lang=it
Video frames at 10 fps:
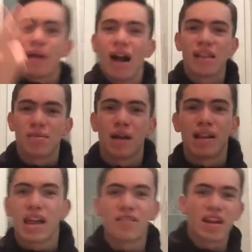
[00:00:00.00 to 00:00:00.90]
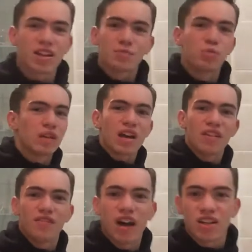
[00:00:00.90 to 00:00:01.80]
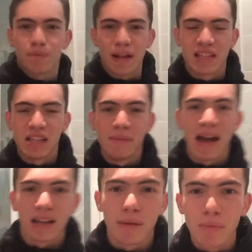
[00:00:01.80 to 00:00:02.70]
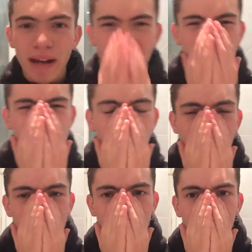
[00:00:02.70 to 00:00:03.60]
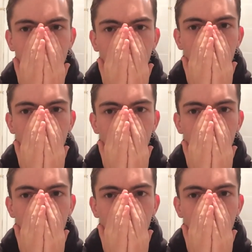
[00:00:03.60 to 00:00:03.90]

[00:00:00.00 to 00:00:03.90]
an, andarvene a sputtare in faccia pezzi di merda, ma come cazzo fate?